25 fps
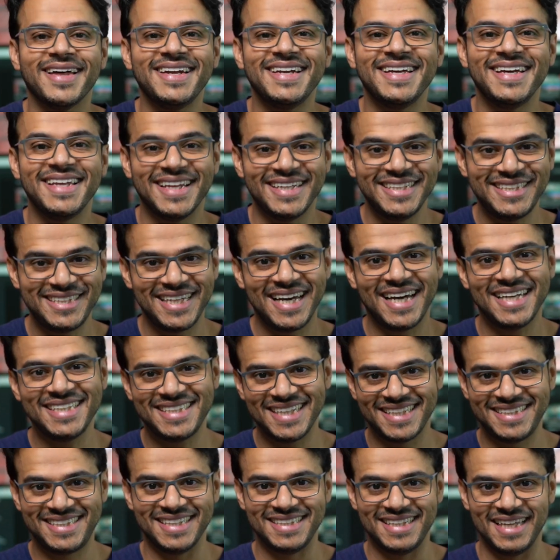اذا الشاشه
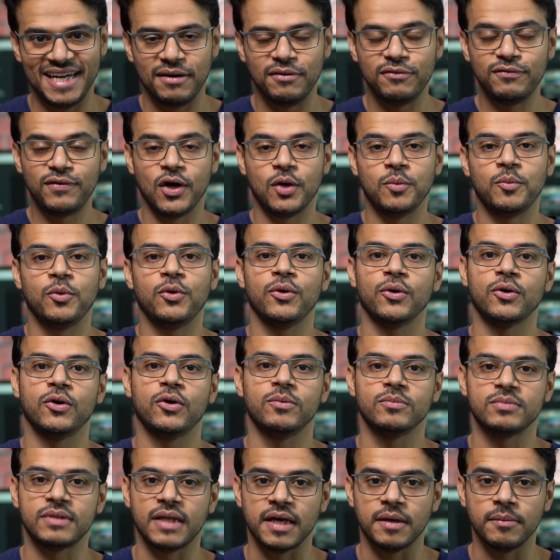تدعم
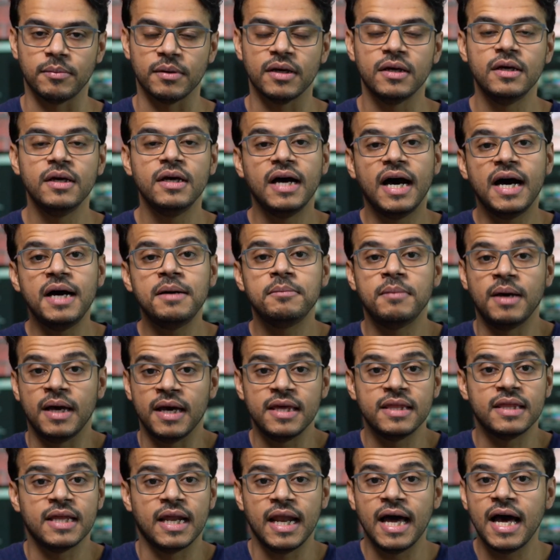فاموركم طيبه اما
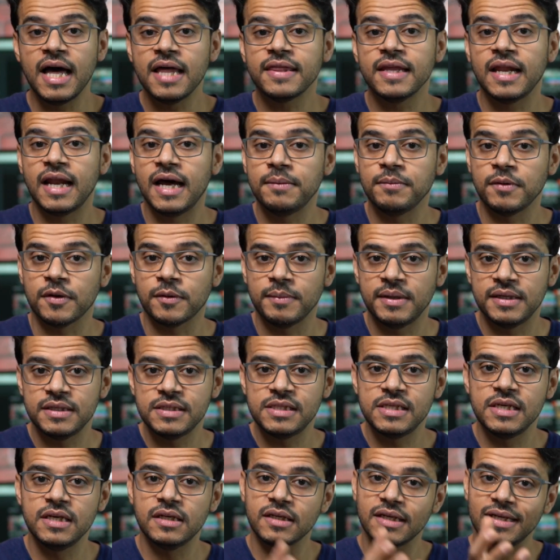اذا هذا الامر ما
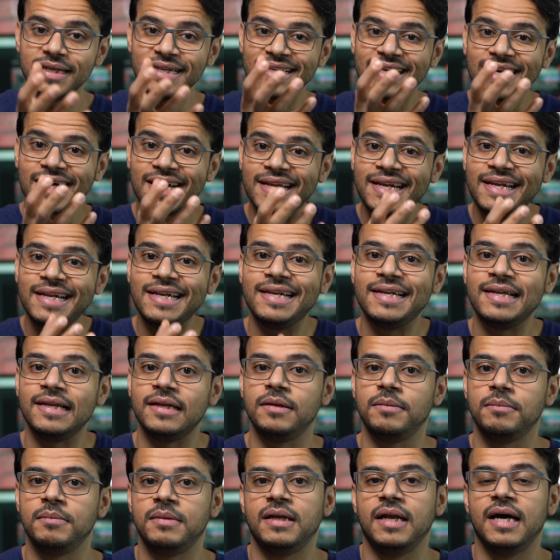يصير نقلل
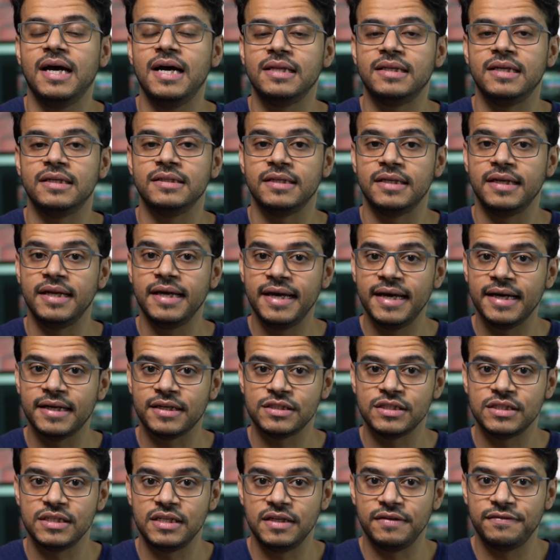من عدد
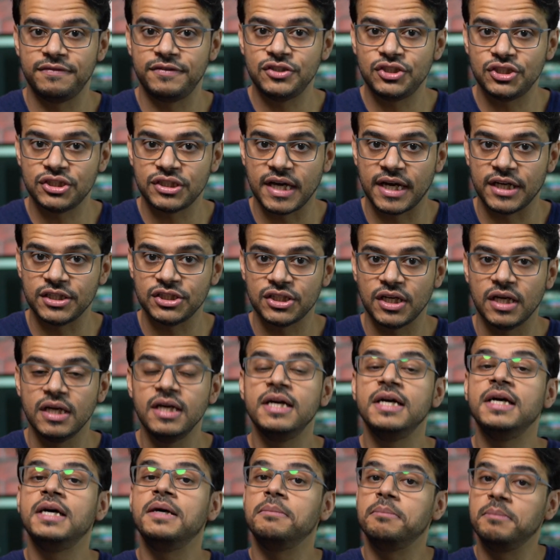الهيرتز اللي في الشاشه
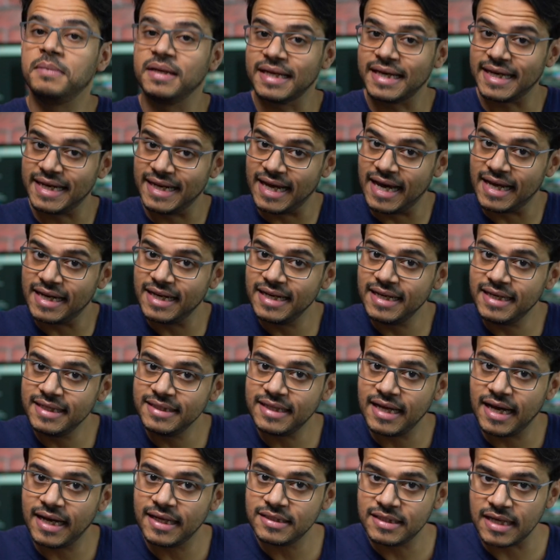من خلال
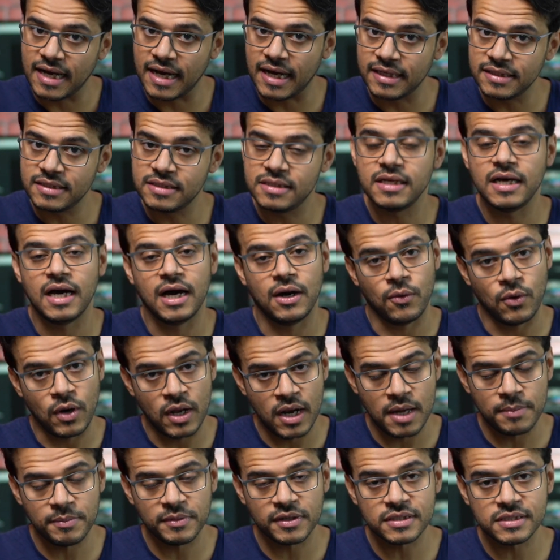الاعدادات او
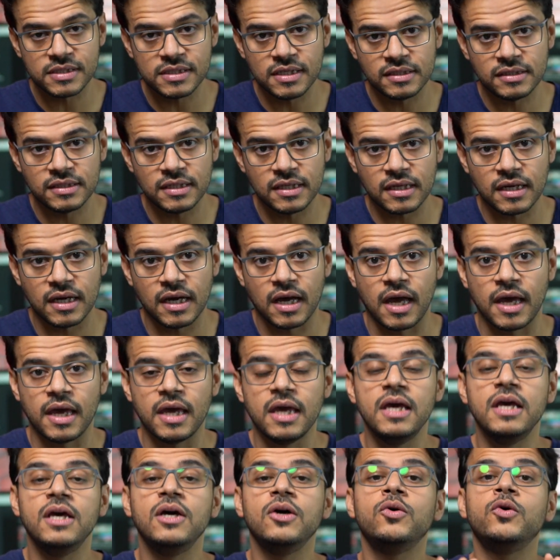الامر يصير تلقائي
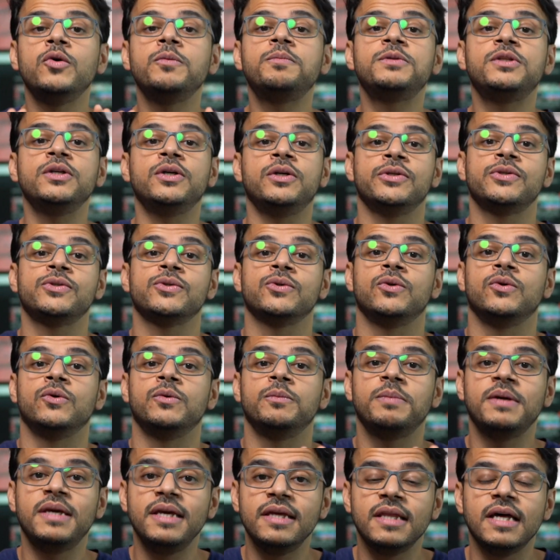وبتحصلوا
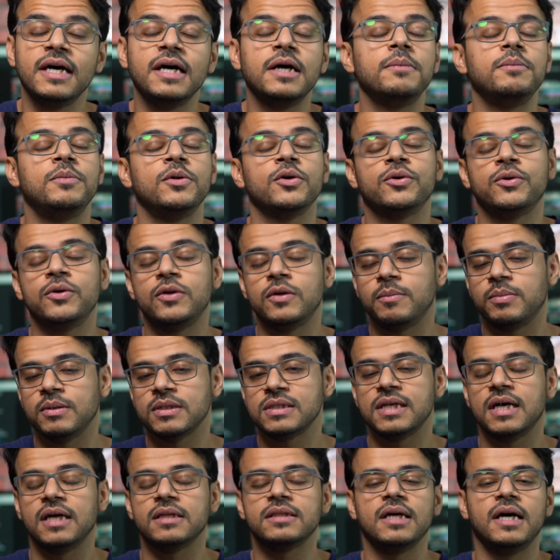بكذا بكل
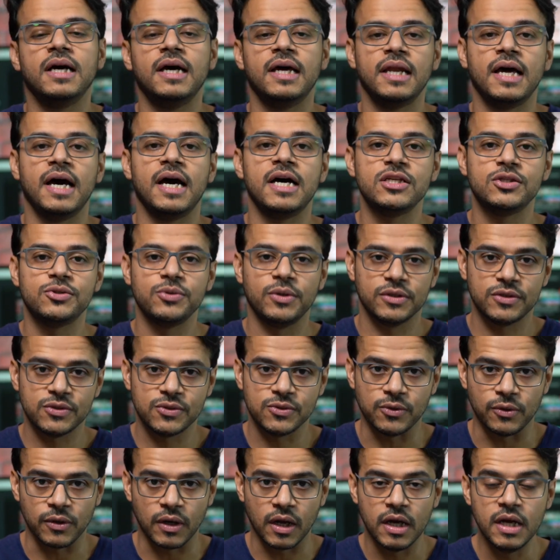بساطه على اجود
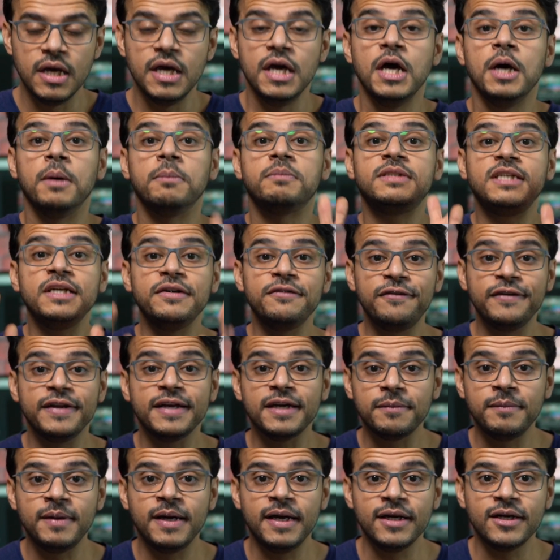صوره بتفرق
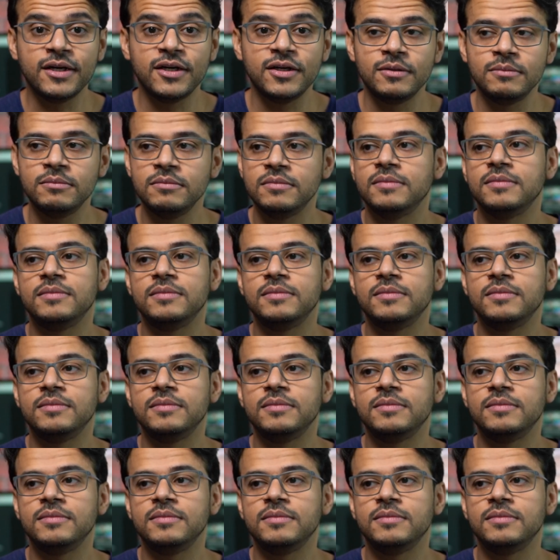معكم